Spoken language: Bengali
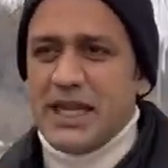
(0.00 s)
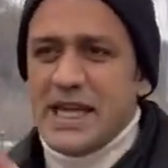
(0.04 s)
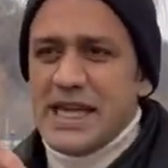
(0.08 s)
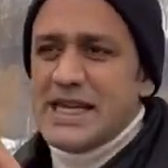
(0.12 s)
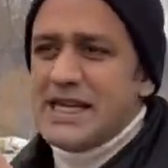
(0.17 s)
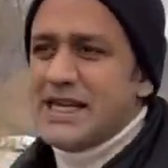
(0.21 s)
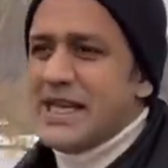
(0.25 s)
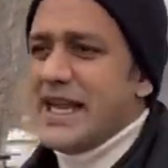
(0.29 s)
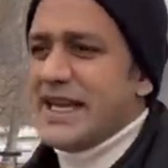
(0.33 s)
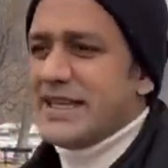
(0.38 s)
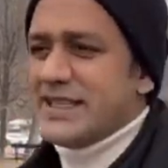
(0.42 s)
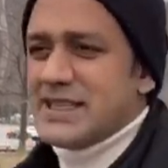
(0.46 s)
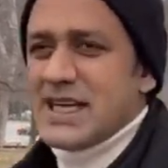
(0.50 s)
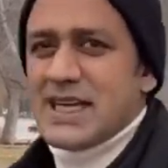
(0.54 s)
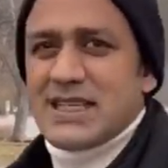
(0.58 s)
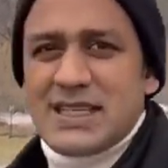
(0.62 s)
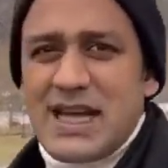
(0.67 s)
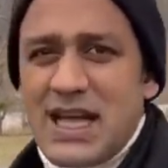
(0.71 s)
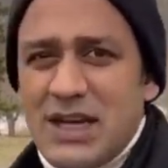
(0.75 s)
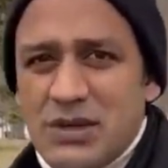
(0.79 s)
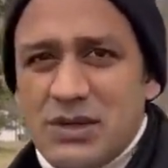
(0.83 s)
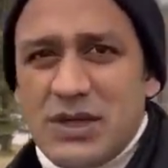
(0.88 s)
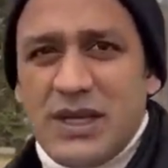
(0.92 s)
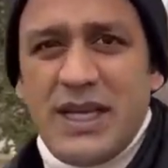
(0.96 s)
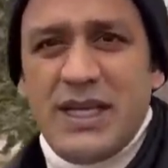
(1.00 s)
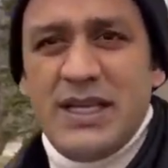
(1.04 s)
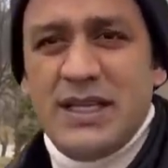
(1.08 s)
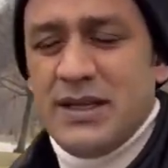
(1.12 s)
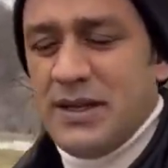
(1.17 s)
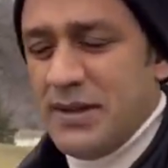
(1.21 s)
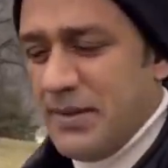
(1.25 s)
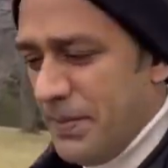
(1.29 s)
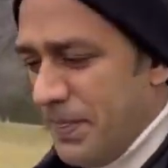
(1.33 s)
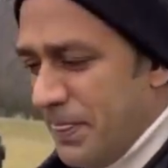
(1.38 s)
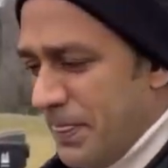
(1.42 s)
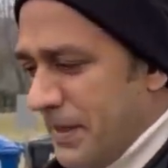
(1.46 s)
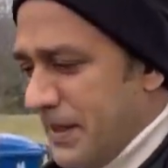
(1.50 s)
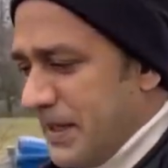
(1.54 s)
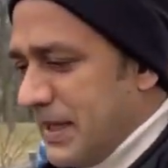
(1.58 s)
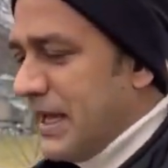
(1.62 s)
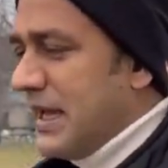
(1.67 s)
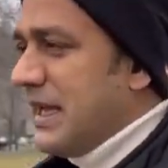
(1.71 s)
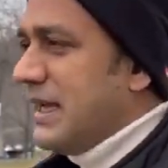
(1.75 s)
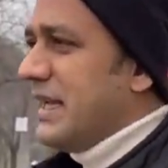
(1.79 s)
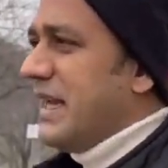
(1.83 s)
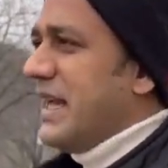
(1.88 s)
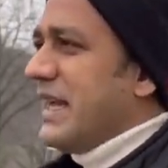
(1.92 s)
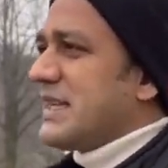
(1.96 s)
এই লেকটার কারণেই
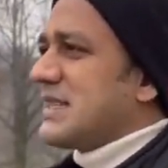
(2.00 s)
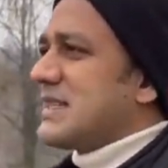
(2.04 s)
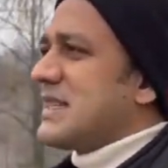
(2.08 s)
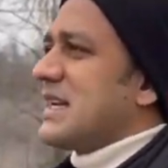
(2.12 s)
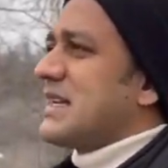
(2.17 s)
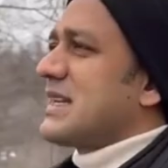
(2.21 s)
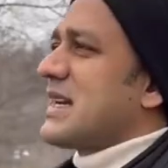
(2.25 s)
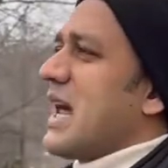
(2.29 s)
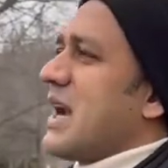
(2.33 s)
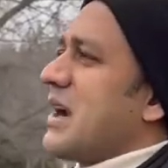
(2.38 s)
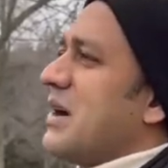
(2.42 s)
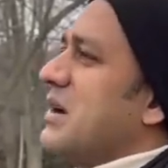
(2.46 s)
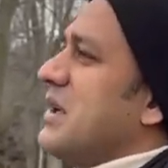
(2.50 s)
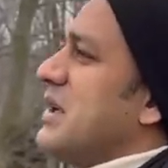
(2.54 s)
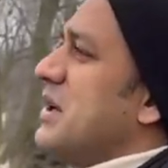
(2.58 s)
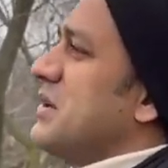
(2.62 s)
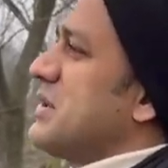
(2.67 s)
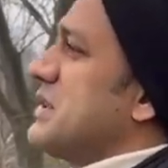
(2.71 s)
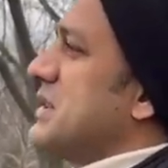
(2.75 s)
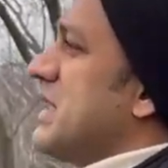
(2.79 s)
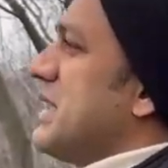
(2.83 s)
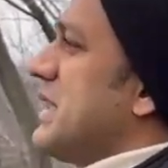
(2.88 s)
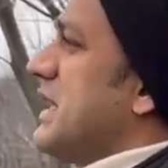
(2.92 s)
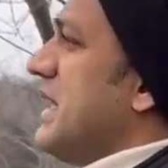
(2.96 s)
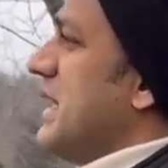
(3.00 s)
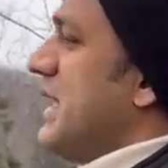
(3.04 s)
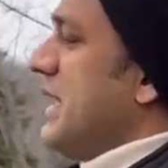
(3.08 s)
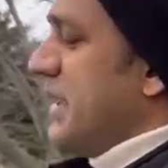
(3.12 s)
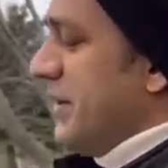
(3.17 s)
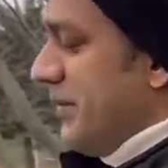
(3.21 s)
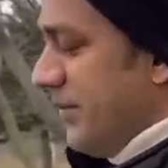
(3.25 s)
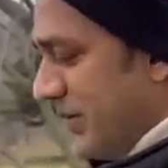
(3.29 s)
এই লেকটার কারণেই হচ্ছে গিয়ে